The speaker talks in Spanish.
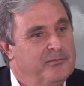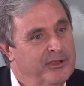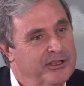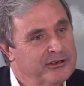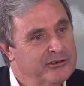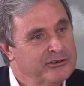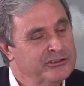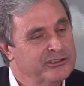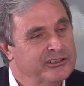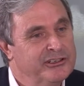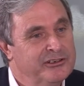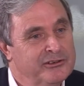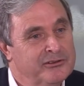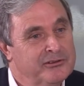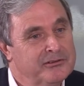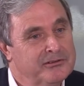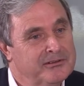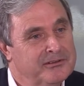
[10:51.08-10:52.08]
Pero si
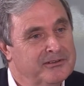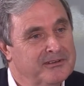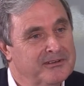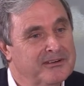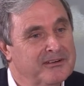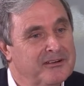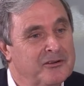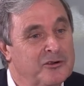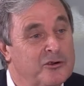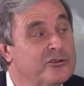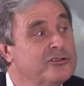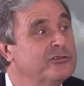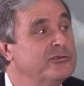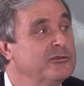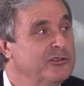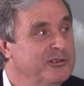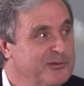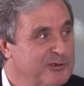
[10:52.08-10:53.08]
no
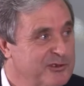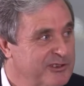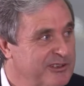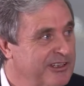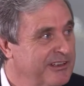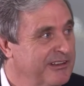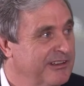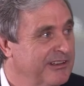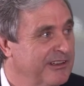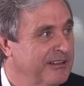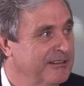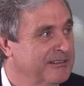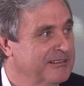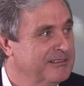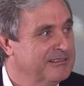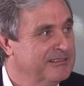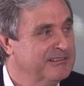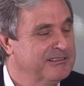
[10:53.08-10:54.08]
construimos ciencia,
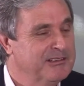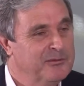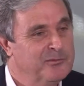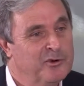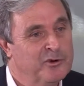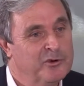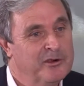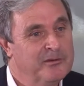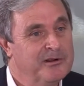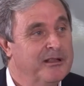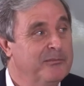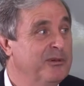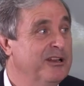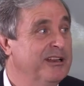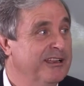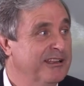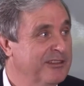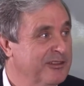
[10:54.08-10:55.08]
tampoco habrá
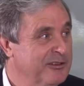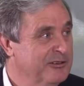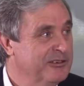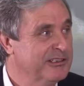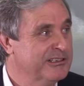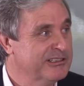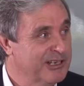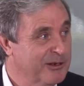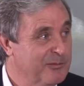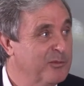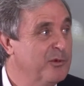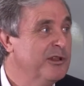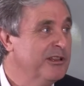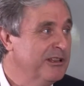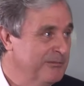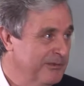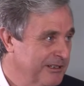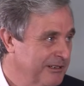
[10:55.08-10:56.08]
aplicaciones que
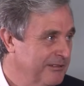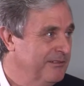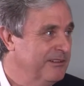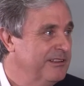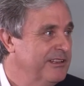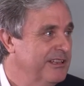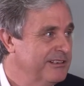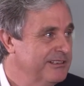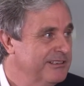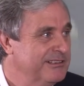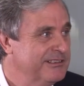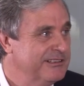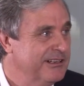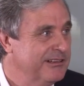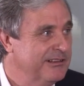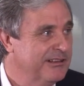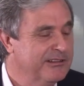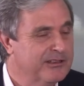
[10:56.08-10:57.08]
puedan beneficiarse de
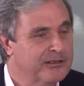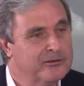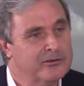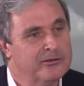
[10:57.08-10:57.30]
esa ciencia,